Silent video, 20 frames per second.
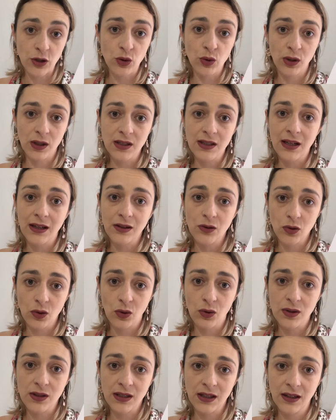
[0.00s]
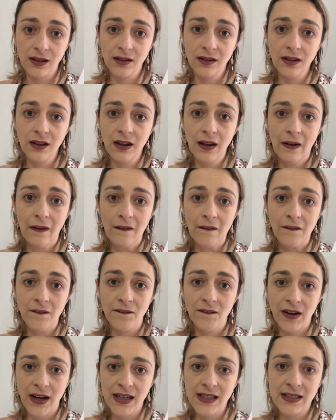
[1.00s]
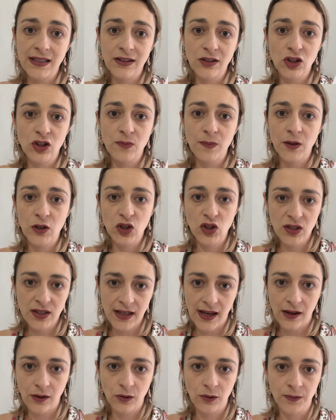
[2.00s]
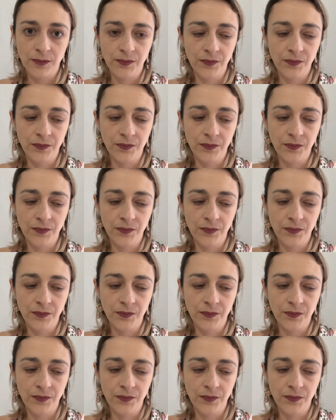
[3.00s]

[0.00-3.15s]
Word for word: do que está na sua cozinha vai ser desperdiçado.